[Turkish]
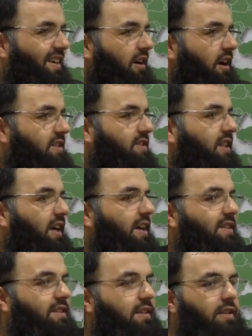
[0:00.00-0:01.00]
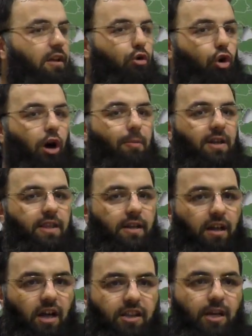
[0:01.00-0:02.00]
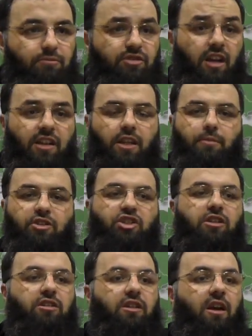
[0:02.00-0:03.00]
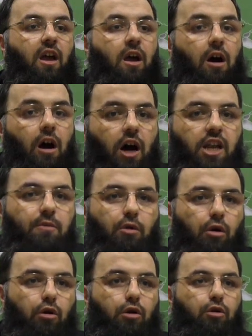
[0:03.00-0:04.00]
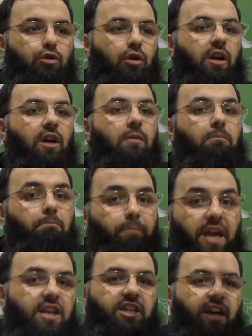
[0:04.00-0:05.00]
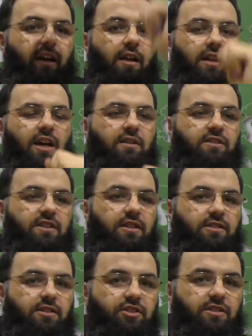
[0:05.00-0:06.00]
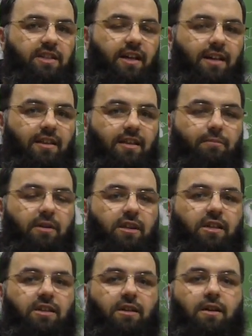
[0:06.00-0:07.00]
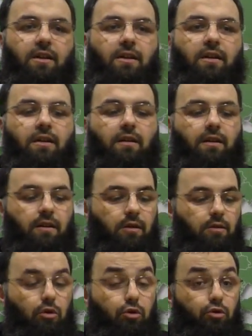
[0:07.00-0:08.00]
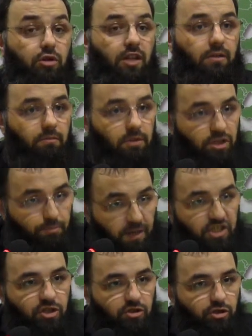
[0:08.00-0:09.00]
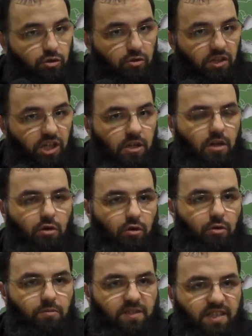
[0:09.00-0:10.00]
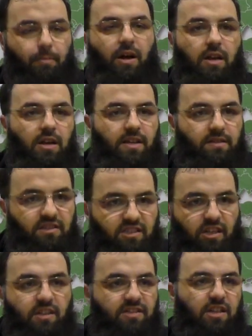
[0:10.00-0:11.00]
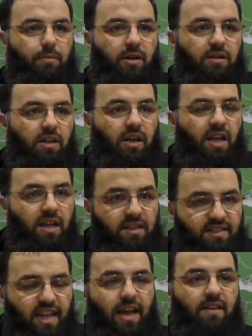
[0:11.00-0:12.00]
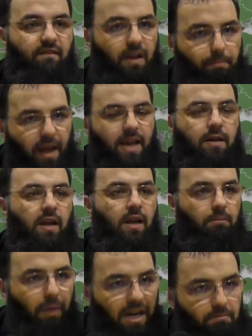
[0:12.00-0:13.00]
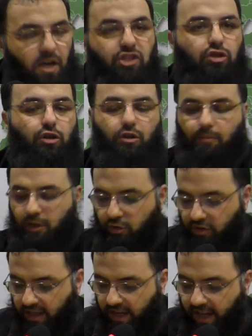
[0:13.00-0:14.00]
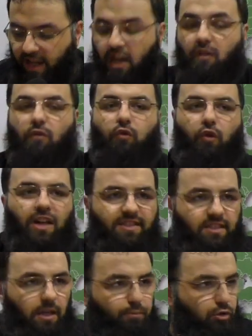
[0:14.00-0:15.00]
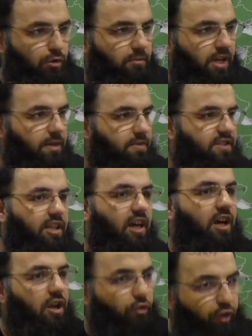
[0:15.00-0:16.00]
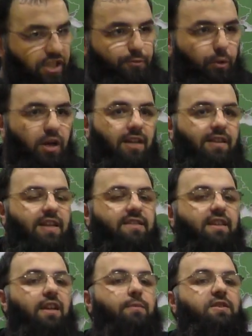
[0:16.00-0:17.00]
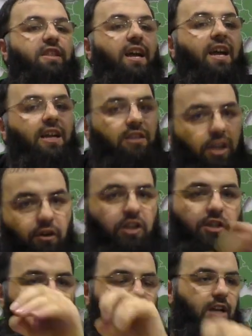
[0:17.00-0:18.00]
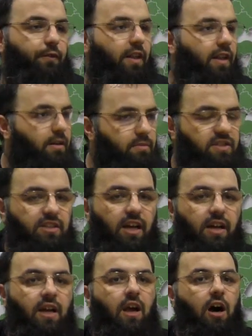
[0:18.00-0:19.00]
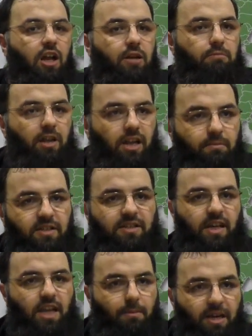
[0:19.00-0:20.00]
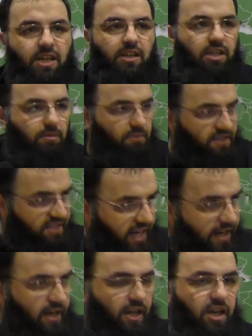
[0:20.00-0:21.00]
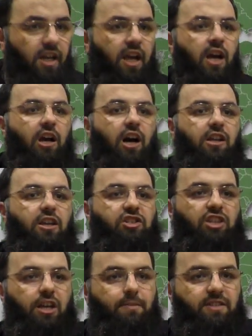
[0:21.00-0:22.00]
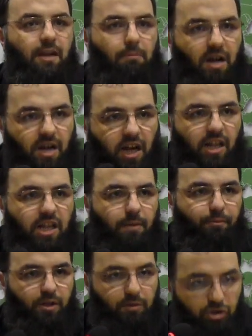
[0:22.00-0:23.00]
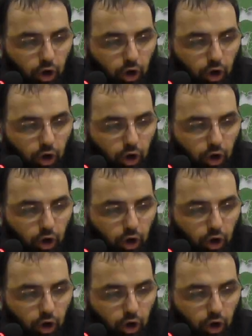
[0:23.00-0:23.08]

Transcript: Hastanesinden komadan adam adamı çıktı. Hanımı ölüyordu. Bir kere Allah rızası için ziyaret etmedik. 365. gün inanıyorum sabahleyin salı sabahında sen ve ben ben başta olmak üzere WhatsApp durumlarımızda, Facebook adreslerimizde, Twitter sayfalarımızda, hanımlarımızla yemek yediğimiz yerleri, kardeşlerimizle mangal yaptığımız